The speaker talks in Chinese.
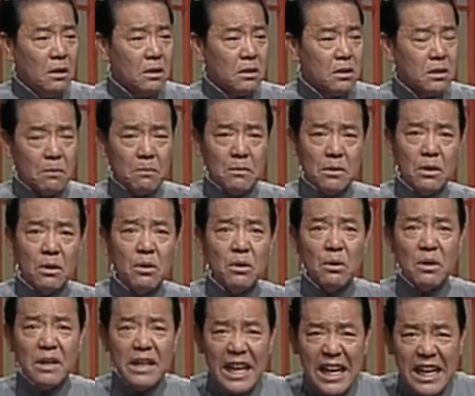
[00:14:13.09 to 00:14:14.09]
怎么都有
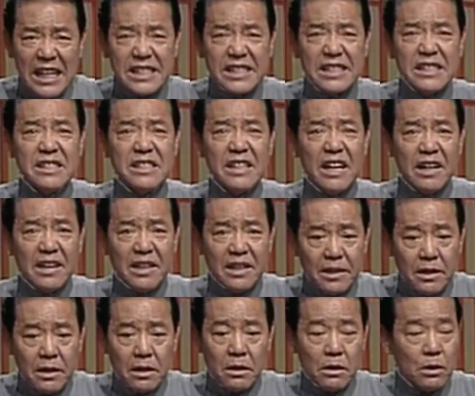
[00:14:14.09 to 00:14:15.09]
类似这样的
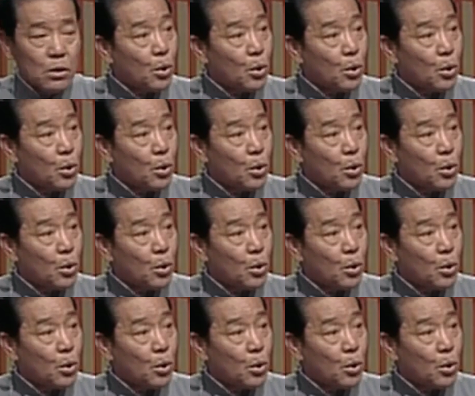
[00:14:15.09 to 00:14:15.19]
事儿？